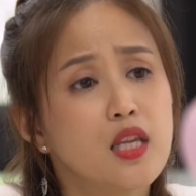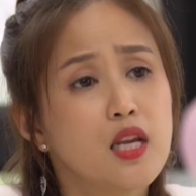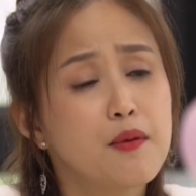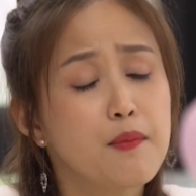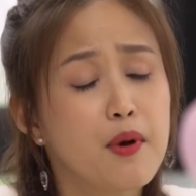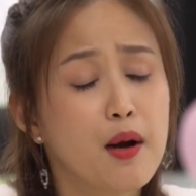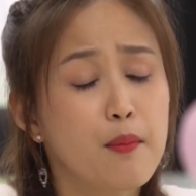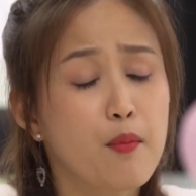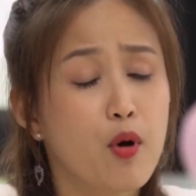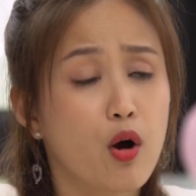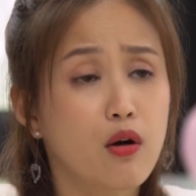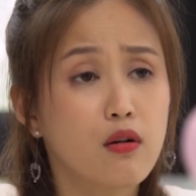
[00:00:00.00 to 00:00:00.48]

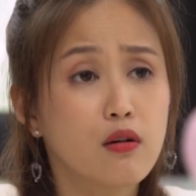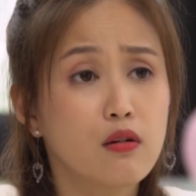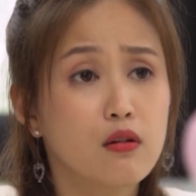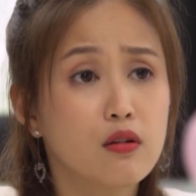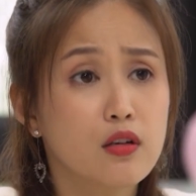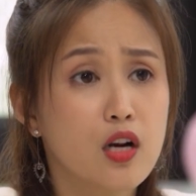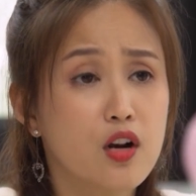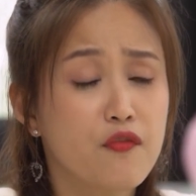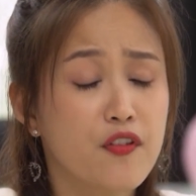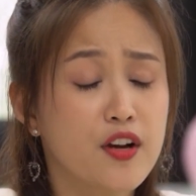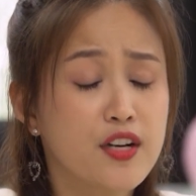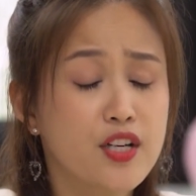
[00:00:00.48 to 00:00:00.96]
Nhưng mà mọi
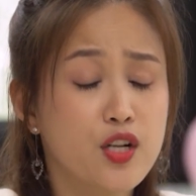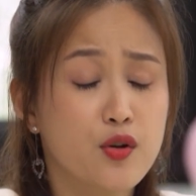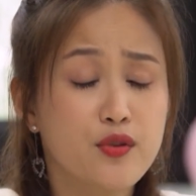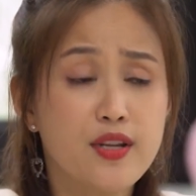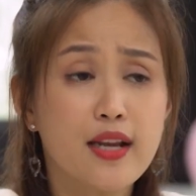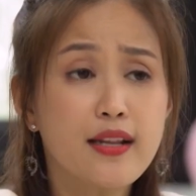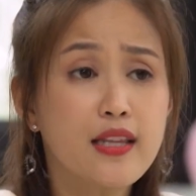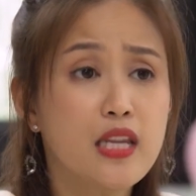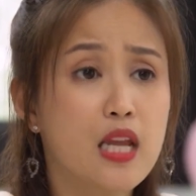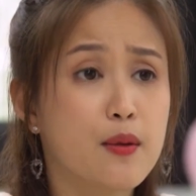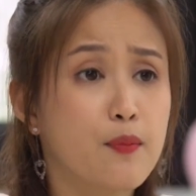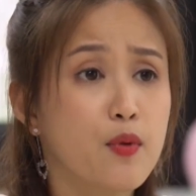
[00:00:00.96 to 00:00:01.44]
người đã phải chịu
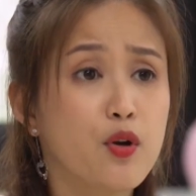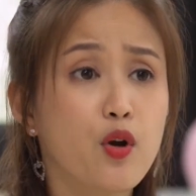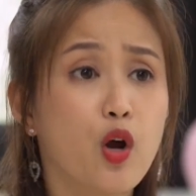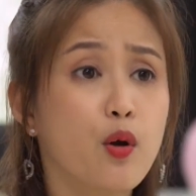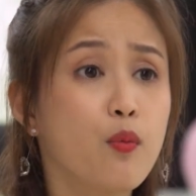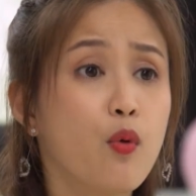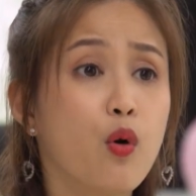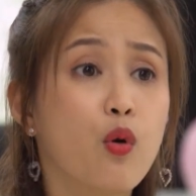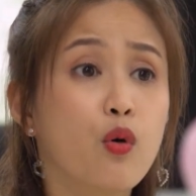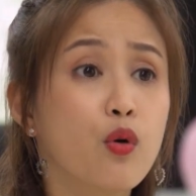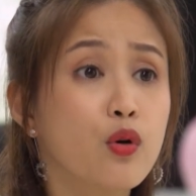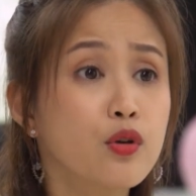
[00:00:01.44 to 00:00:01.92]
trách nhiệm với
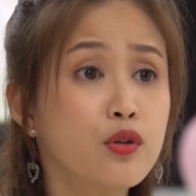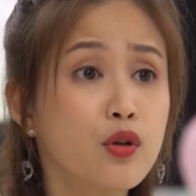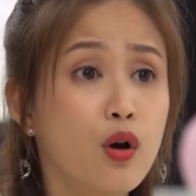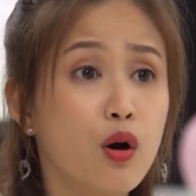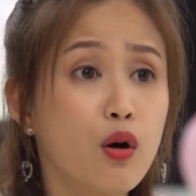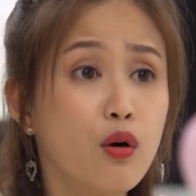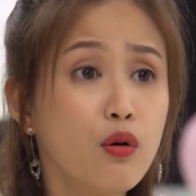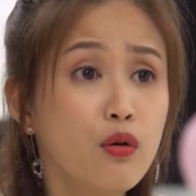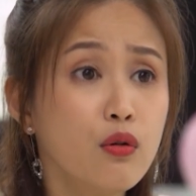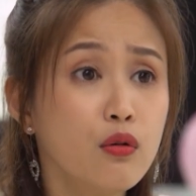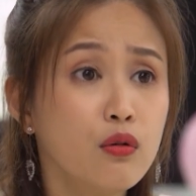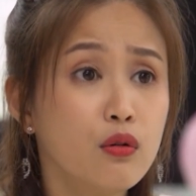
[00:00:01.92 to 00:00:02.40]
nỗi buồn của
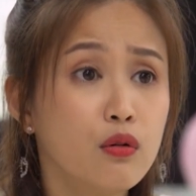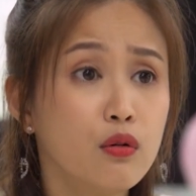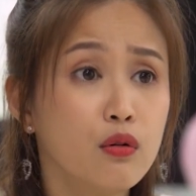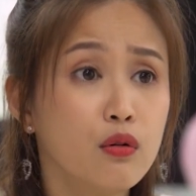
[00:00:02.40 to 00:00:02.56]
chú